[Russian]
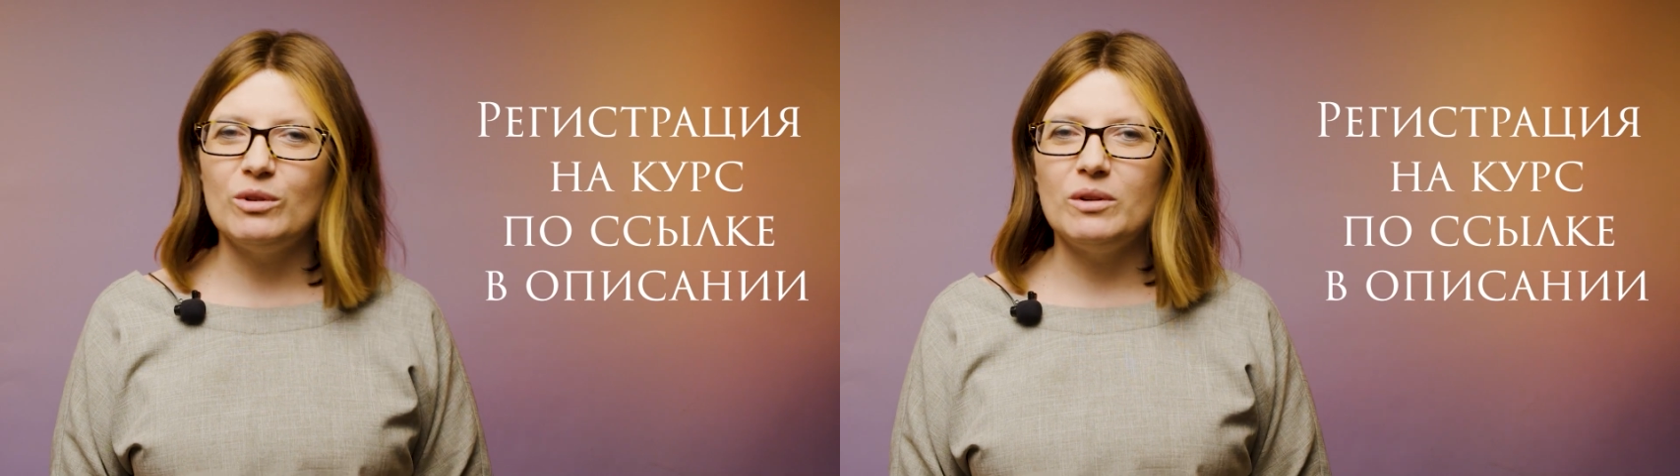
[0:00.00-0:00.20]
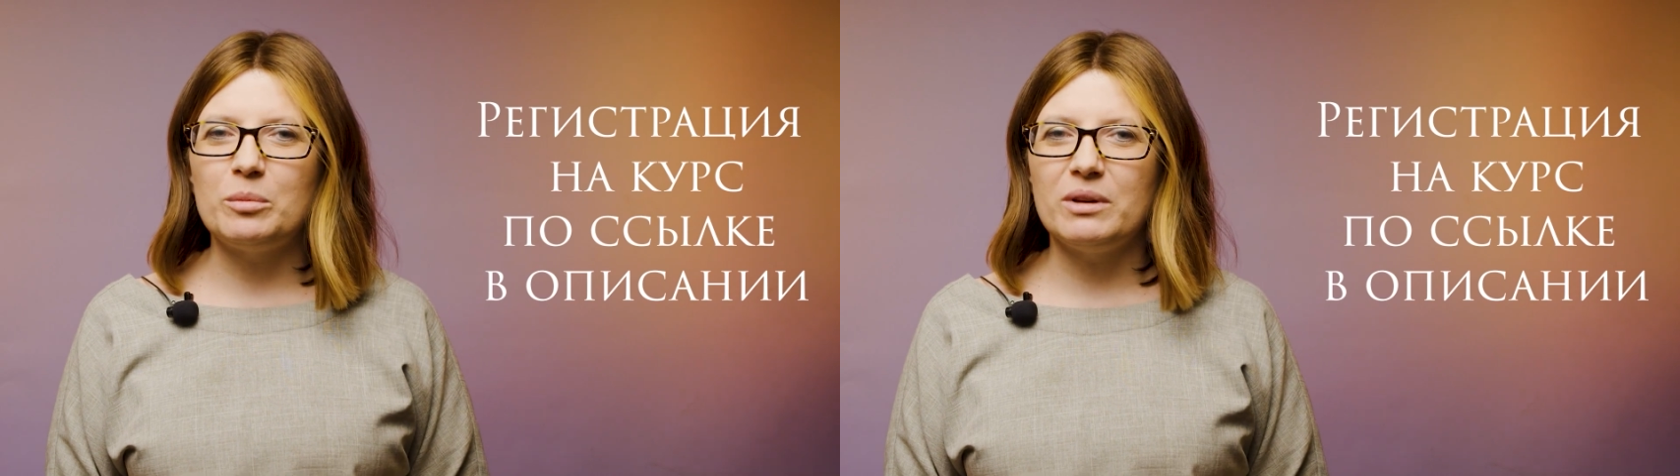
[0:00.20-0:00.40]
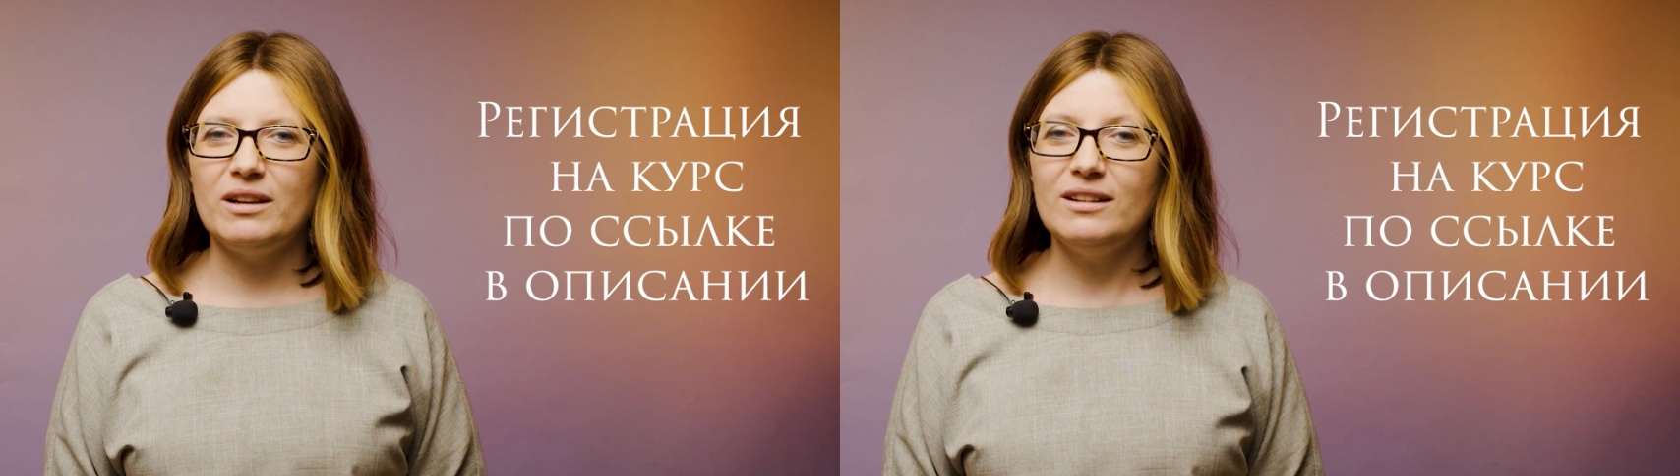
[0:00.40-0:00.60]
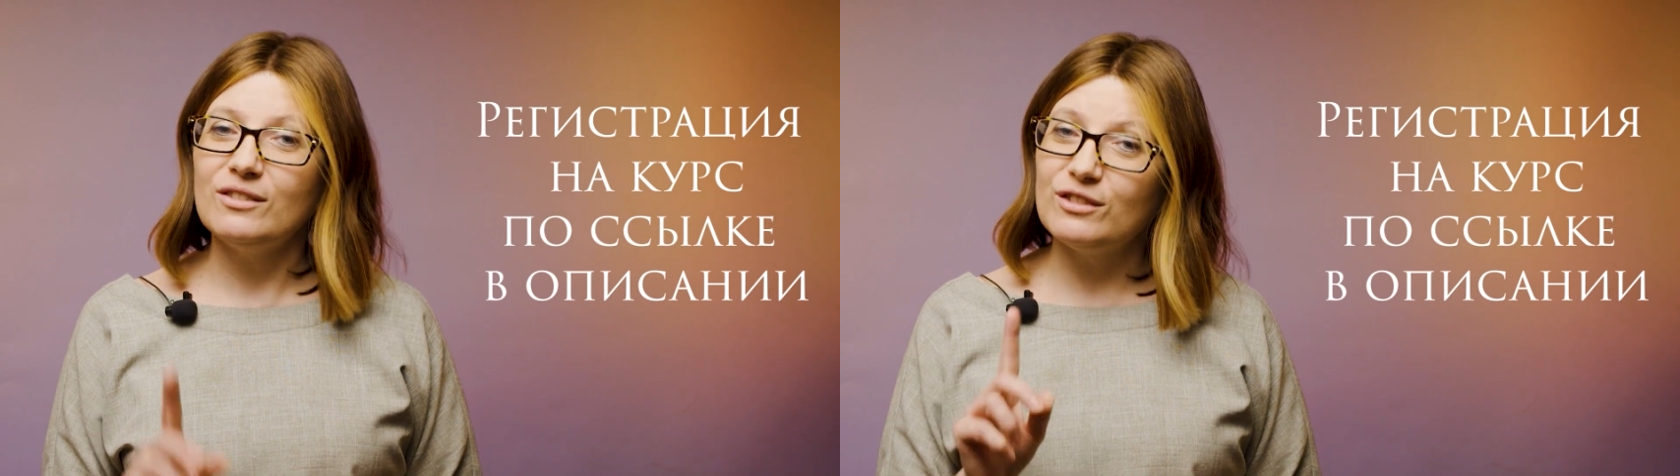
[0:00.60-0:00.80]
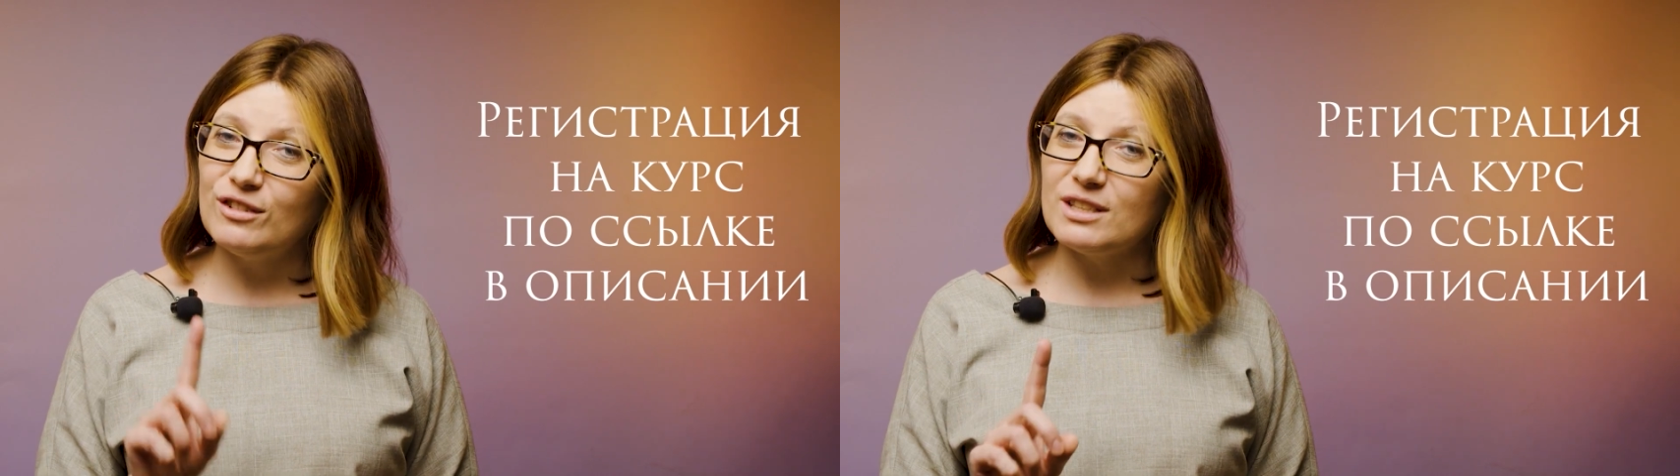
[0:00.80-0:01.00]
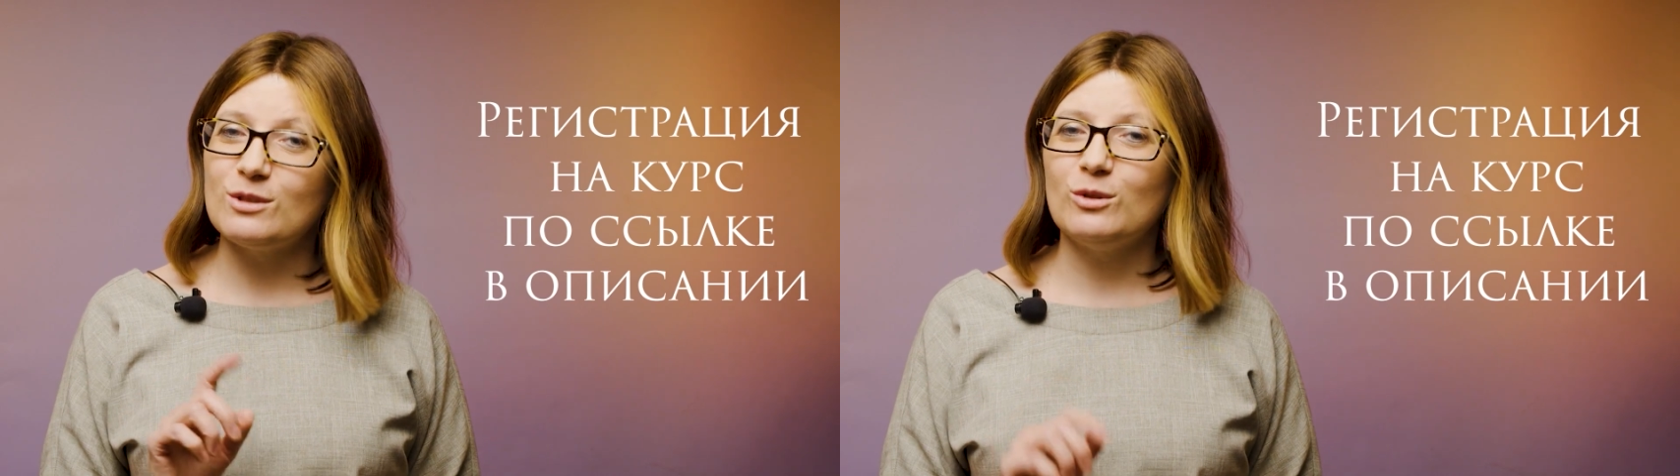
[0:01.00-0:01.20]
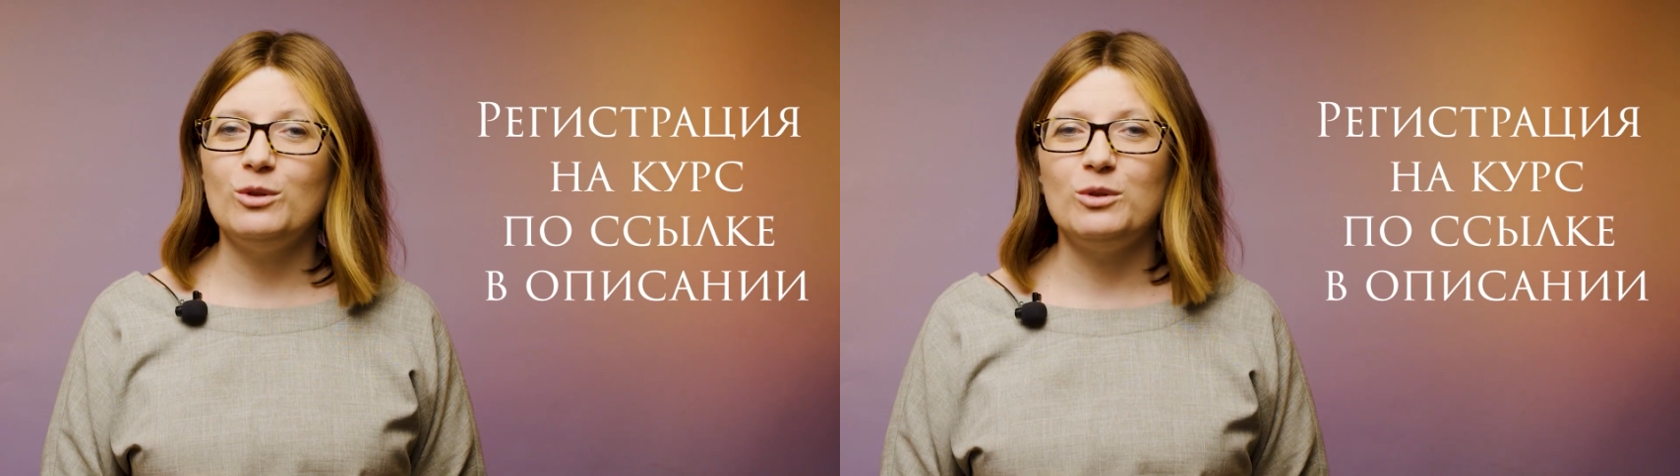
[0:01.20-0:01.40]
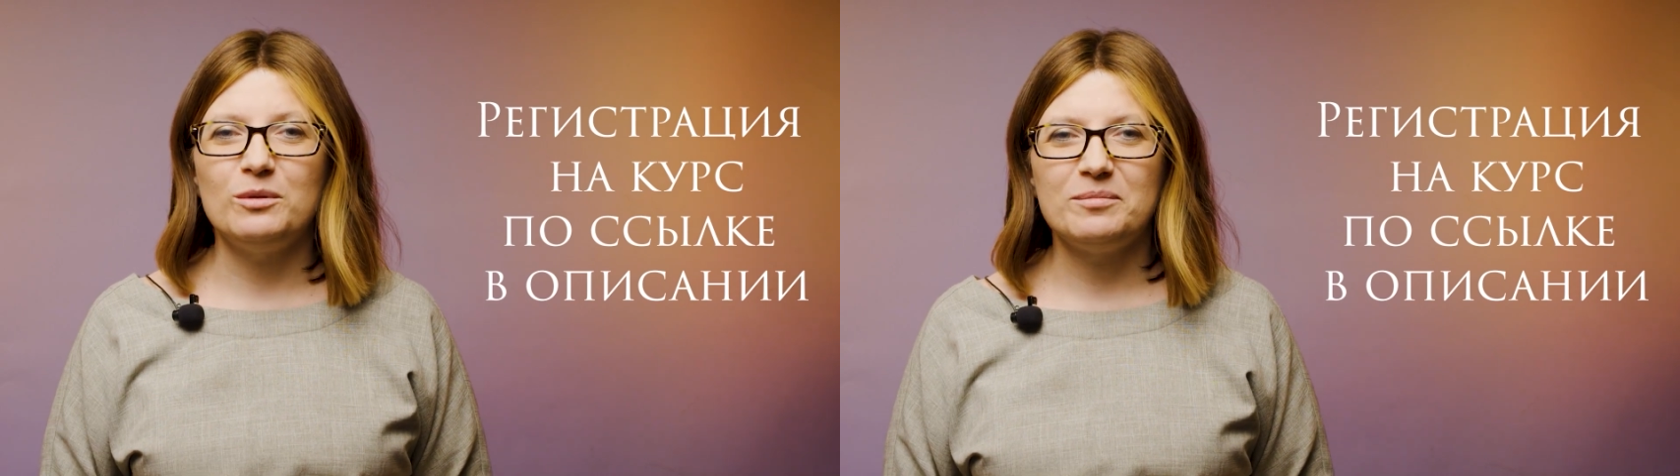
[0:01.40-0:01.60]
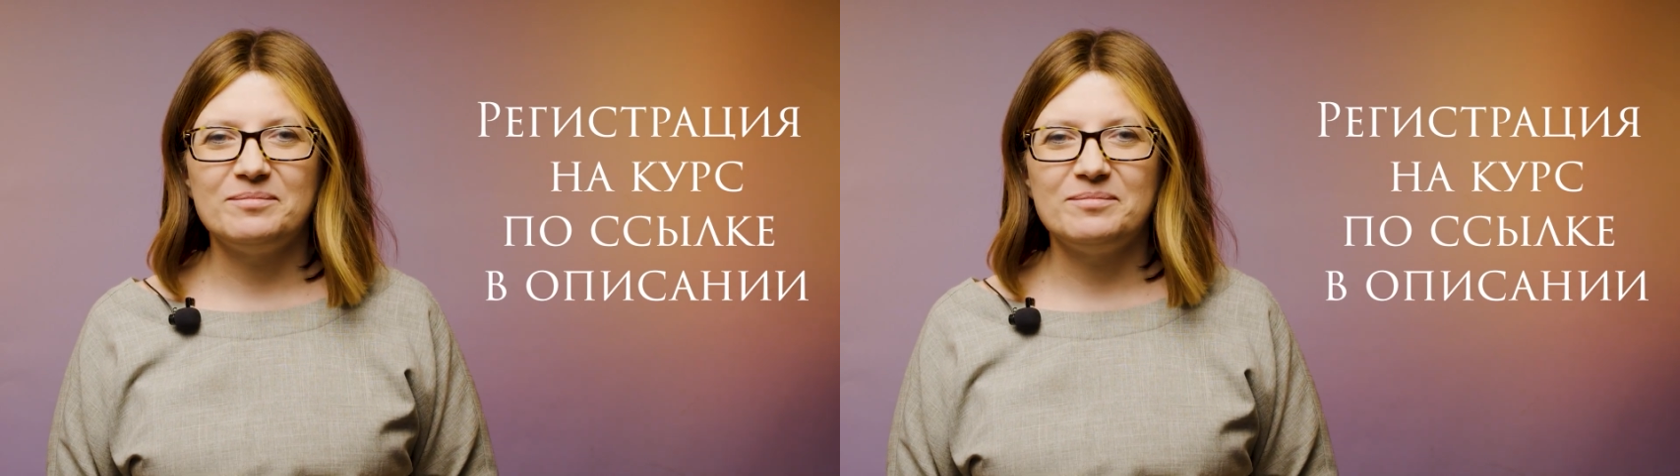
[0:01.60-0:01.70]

апреля в 20.00.